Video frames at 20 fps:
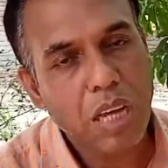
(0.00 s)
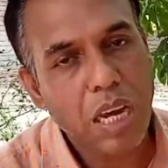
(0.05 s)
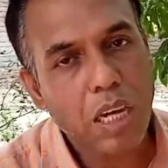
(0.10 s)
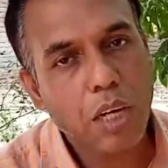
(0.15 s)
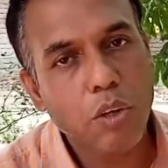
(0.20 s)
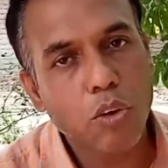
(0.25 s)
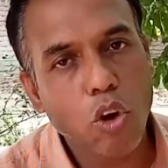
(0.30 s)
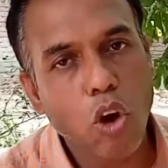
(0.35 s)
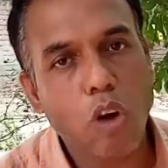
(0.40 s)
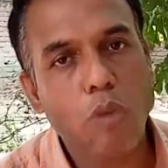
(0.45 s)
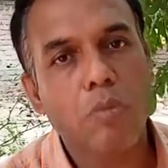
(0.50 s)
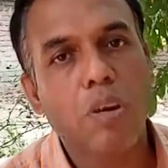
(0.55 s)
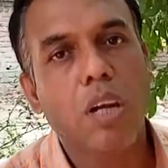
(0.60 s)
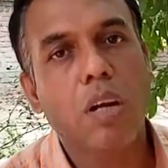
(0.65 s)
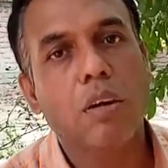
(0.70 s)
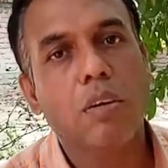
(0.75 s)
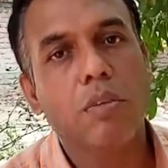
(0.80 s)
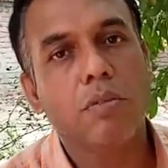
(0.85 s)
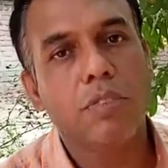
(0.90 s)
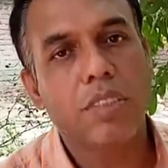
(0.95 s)
এখন
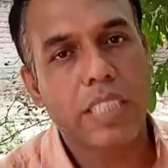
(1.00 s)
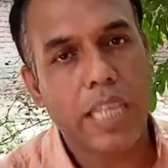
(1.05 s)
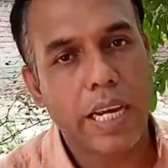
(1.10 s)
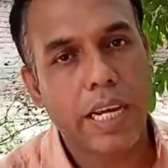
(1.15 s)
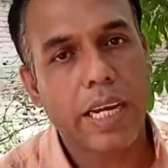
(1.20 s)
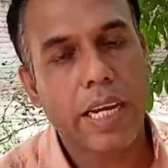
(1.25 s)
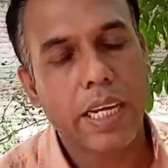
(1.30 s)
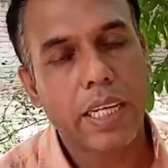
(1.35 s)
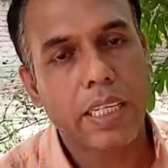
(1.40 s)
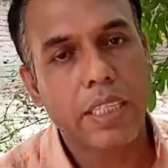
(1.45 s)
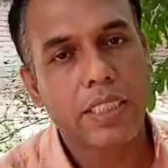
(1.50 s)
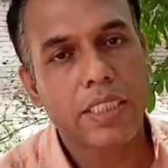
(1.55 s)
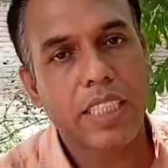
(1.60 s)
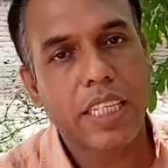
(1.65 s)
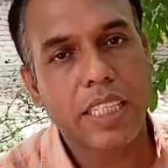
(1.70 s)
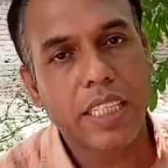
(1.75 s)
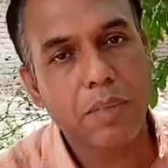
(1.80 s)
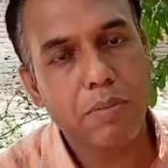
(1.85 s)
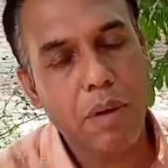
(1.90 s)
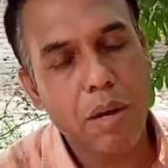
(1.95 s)
নর্মাল জায়গায়
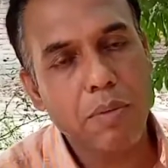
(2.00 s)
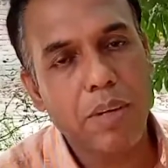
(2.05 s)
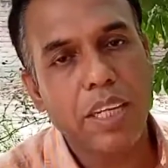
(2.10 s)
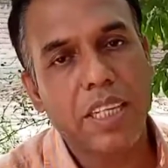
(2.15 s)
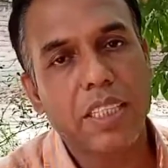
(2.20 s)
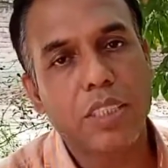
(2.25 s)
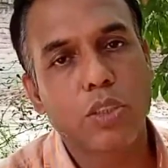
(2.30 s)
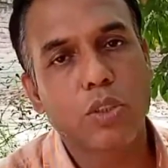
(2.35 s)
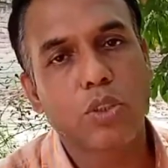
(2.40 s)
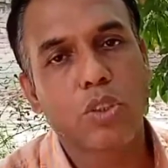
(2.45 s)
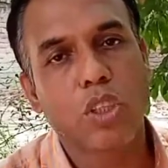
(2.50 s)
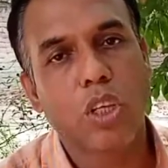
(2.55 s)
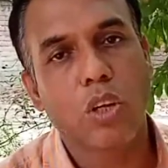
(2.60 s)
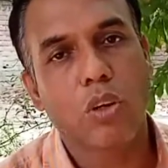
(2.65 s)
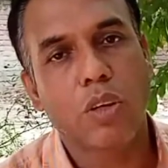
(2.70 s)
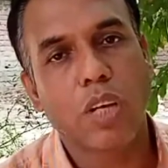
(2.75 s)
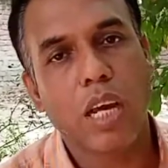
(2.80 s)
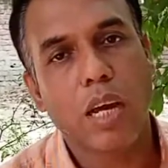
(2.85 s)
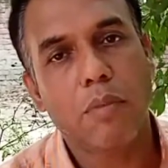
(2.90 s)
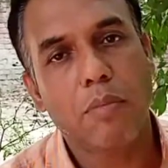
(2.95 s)
যাদের বাবার কিছু ছিল
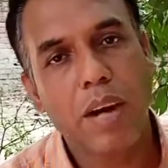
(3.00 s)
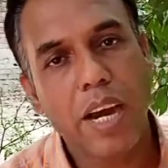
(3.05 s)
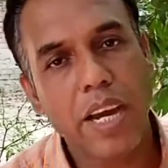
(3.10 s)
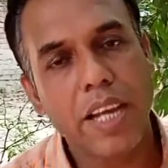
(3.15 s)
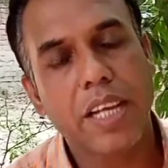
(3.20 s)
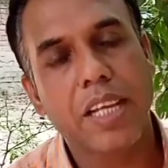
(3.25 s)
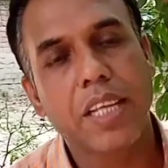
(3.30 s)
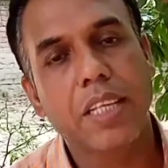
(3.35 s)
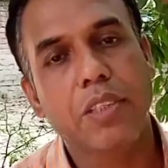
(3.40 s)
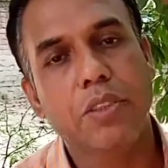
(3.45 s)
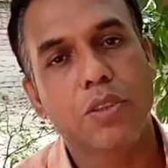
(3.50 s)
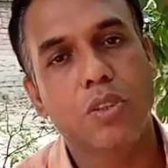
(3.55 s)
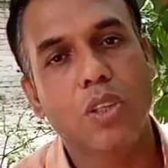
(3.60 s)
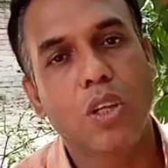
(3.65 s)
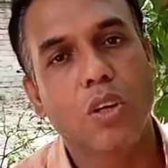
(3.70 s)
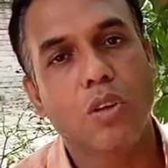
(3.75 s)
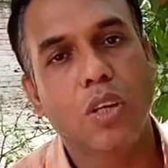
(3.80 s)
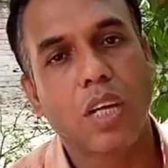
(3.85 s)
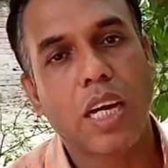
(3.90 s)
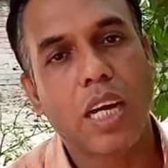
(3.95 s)
না মায়ের কিছু
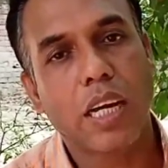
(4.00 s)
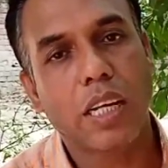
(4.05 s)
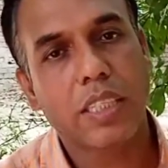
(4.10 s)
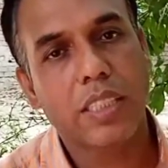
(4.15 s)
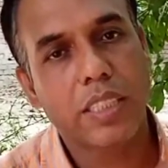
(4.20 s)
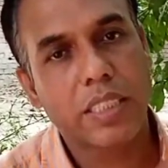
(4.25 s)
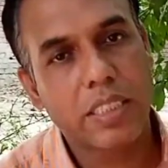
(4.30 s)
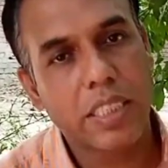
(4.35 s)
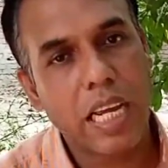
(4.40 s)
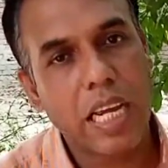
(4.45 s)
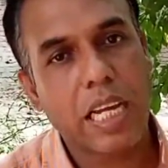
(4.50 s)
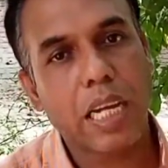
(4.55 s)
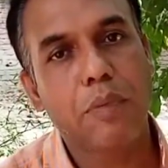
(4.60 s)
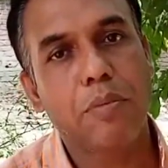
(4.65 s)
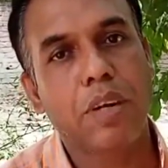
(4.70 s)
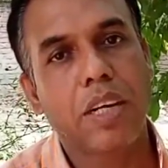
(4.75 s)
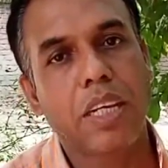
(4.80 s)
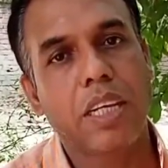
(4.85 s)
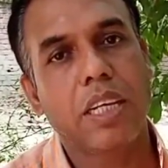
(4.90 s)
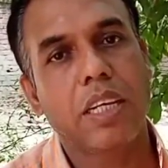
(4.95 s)
ছিল না
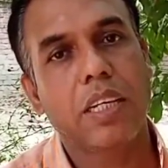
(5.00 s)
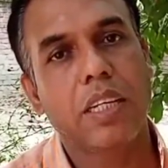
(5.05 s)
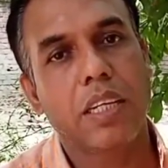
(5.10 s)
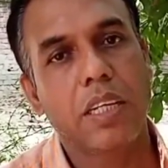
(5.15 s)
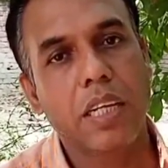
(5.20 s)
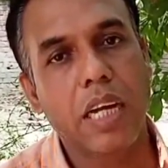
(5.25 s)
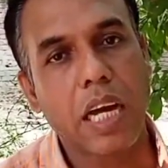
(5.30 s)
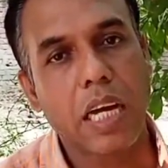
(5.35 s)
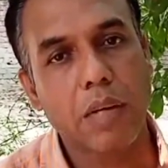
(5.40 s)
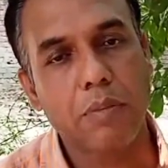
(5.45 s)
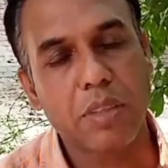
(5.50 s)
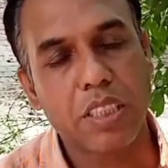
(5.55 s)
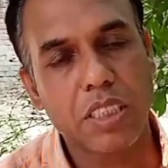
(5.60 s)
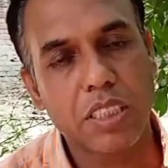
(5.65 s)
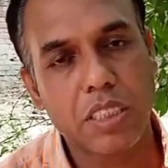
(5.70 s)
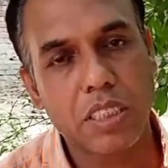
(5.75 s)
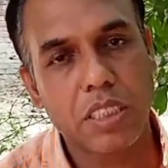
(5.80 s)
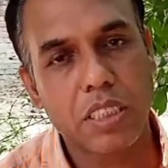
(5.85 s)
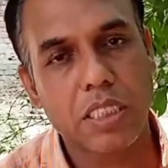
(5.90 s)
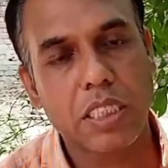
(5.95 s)
একেবারে একেবারে
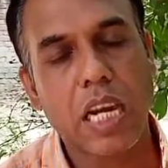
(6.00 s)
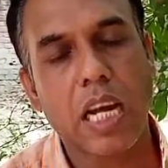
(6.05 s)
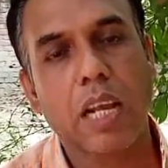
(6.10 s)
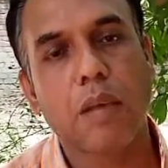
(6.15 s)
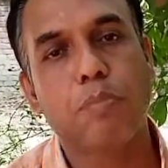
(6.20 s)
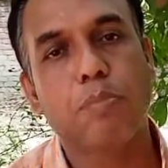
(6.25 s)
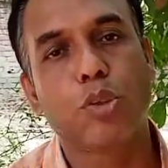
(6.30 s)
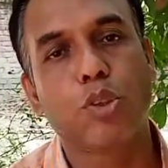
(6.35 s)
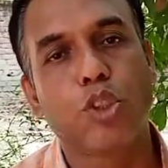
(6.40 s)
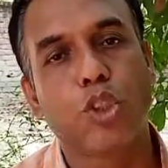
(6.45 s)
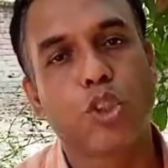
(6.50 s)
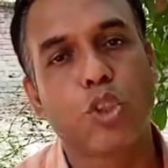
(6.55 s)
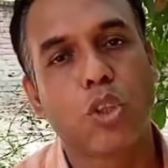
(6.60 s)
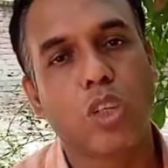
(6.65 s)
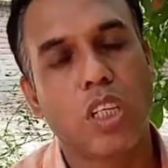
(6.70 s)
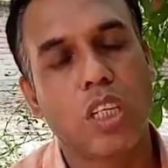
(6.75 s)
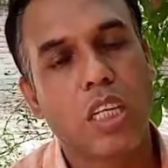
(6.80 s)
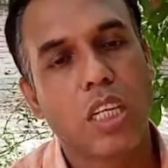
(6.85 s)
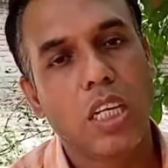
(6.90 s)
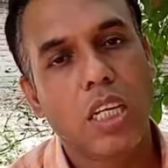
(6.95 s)
খারাপ
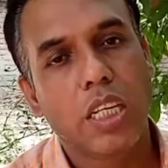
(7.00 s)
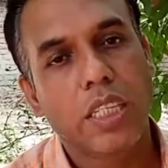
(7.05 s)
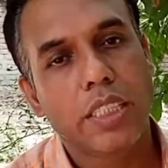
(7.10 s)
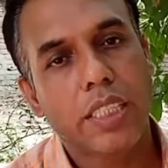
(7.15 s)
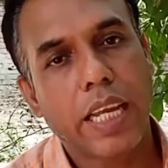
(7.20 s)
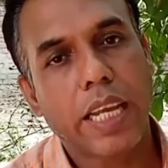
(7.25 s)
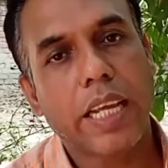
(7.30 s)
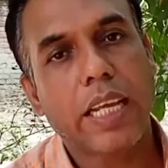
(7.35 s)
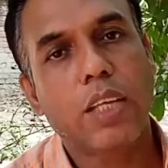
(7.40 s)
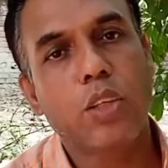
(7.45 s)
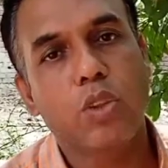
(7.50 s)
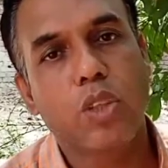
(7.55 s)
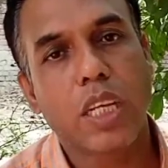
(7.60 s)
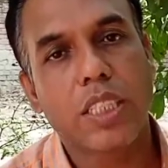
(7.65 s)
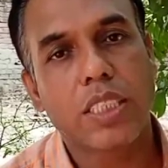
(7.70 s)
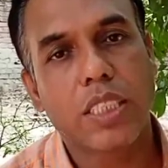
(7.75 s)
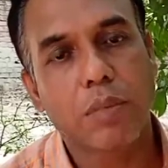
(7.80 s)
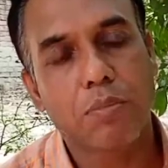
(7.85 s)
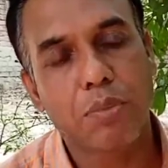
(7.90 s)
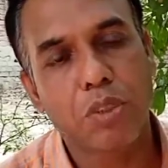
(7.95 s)
পজিশনে তারা কিন্তু
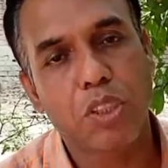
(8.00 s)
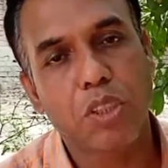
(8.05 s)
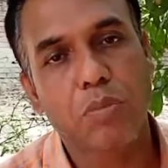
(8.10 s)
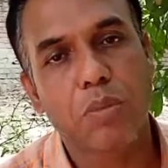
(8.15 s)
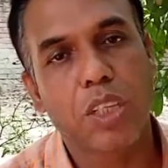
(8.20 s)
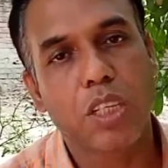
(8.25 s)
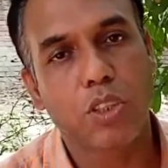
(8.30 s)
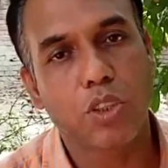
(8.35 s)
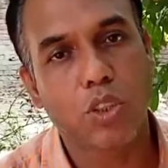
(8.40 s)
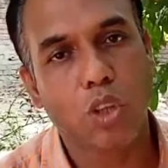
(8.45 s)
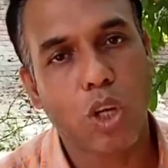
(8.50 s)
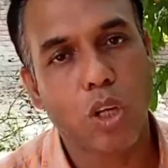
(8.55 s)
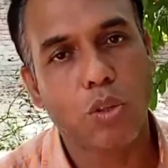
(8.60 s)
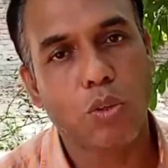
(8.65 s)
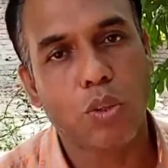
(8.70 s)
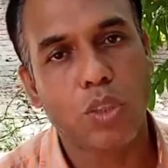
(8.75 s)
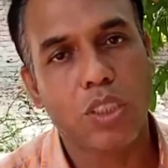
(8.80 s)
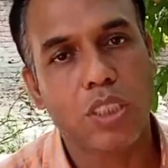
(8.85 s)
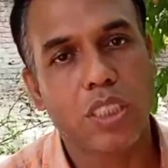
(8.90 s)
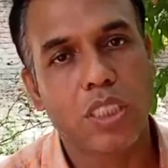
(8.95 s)
আজকে পৃথিবীকে জয়
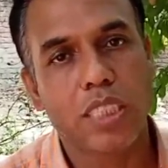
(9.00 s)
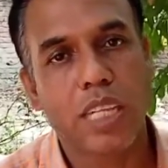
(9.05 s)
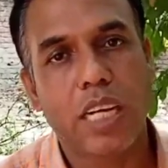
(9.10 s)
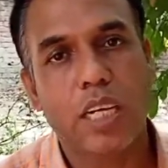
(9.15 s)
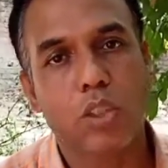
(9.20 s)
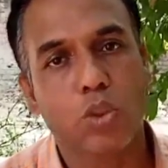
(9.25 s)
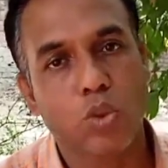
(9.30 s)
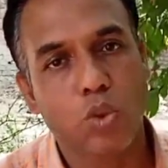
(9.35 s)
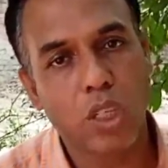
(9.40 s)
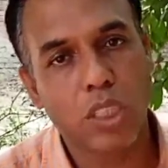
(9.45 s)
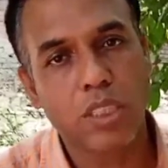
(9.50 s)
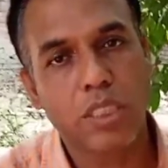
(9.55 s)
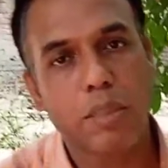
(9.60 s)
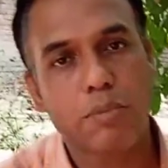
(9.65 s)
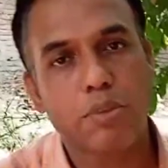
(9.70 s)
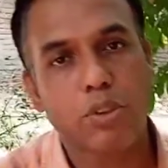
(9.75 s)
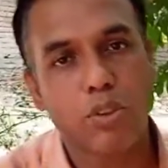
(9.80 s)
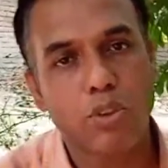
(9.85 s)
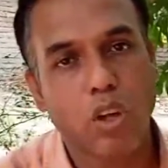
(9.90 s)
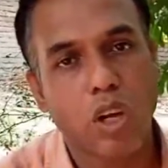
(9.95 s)
করেছে তারা সোনার
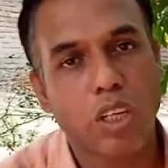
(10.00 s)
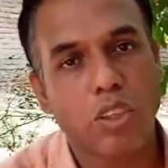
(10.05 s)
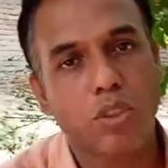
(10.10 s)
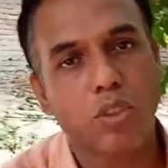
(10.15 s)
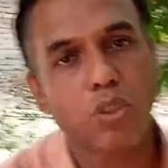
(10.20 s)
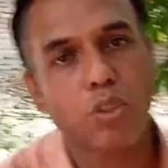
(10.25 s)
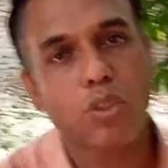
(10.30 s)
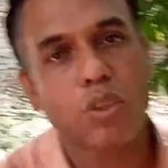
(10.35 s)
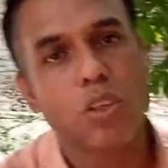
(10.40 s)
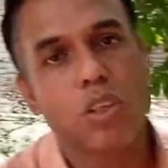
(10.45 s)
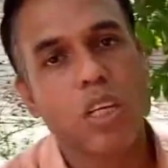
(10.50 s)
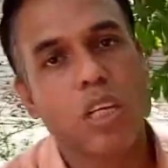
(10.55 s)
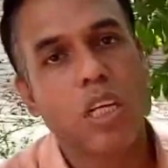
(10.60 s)
চামচ ধরার জন্য